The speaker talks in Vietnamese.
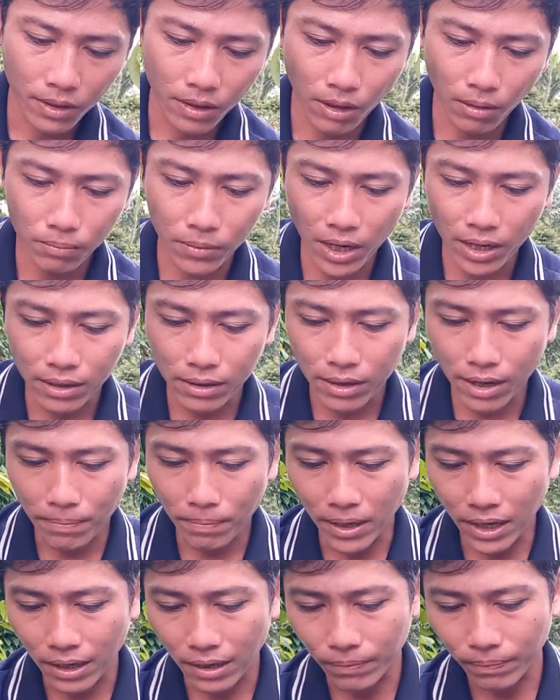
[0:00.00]
không tới nửa nắp
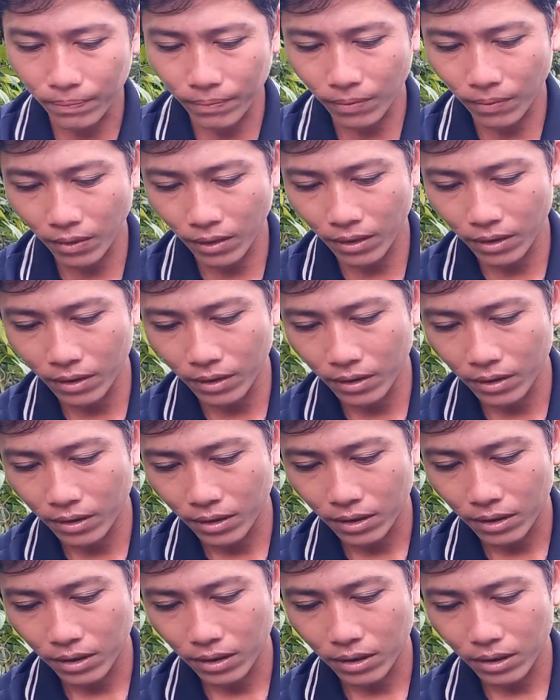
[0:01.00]
ha
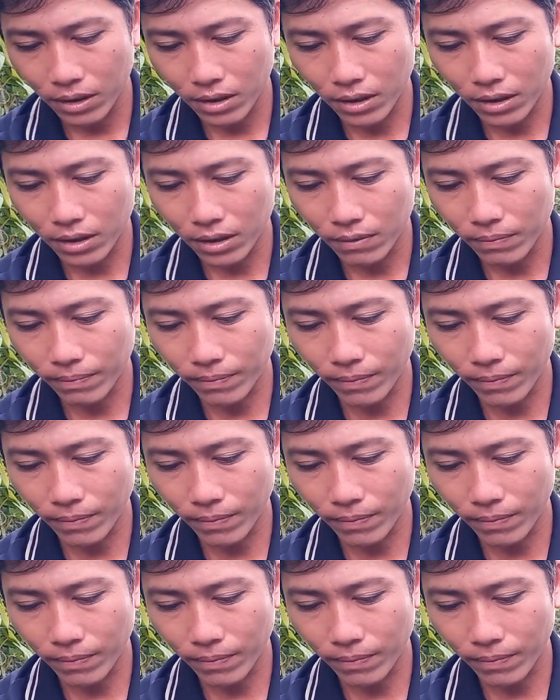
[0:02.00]
đó